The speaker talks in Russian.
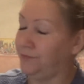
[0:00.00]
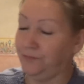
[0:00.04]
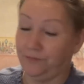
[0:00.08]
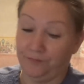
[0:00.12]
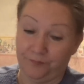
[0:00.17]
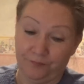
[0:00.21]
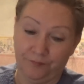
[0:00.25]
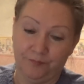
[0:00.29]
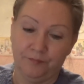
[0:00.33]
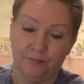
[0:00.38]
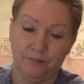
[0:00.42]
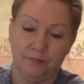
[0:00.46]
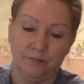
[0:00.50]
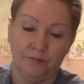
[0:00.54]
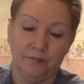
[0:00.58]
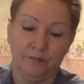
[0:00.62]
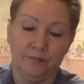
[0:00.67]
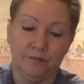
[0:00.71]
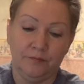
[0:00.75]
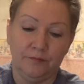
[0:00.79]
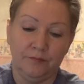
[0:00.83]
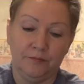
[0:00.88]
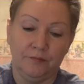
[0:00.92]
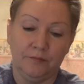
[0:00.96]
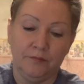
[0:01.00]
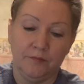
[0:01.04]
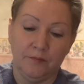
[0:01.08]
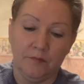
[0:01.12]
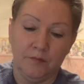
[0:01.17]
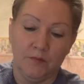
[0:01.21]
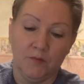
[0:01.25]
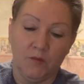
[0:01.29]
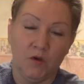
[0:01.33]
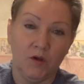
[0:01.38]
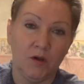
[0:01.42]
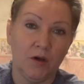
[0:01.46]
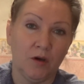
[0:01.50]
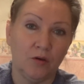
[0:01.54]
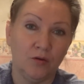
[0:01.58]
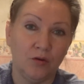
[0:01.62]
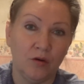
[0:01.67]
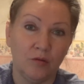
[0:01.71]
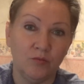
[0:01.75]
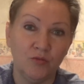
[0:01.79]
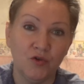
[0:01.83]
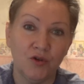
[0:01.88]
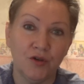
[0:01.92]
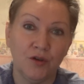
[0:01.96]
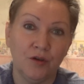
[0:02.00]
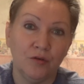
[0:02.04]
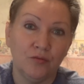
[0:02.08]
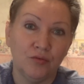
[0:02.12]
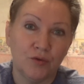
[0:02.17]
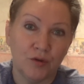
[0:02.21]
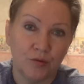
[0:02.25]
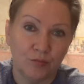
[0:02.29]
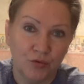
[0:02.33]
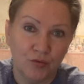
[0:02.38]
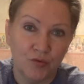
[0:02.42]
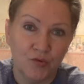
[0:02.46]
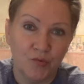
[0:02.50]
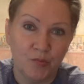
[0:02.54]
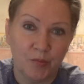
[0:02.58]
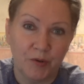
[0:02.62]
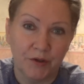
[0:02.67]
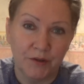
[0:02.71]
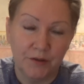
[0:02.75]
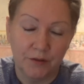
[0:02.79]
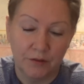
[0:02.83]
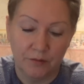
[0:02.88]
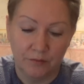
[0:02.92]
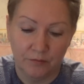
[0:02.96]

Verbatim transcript: Тебе не нравится? Я говорю, а можно я утром буду спать?